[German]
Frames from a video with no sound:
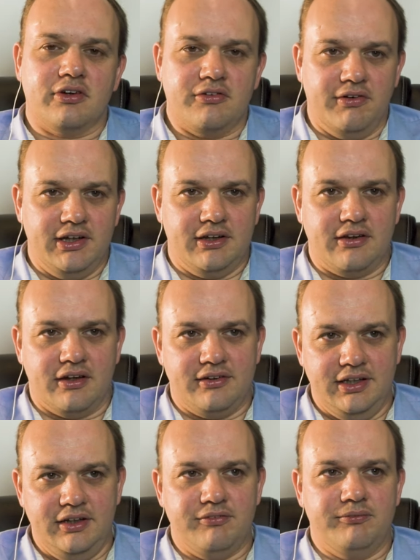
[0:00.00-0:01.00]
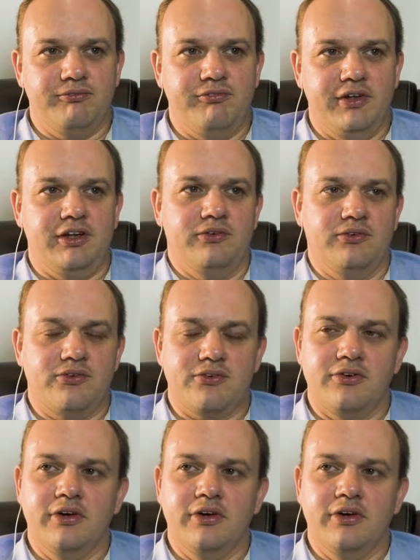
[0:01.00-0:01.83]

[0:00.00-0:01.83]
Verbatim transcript: qualitativen Videos.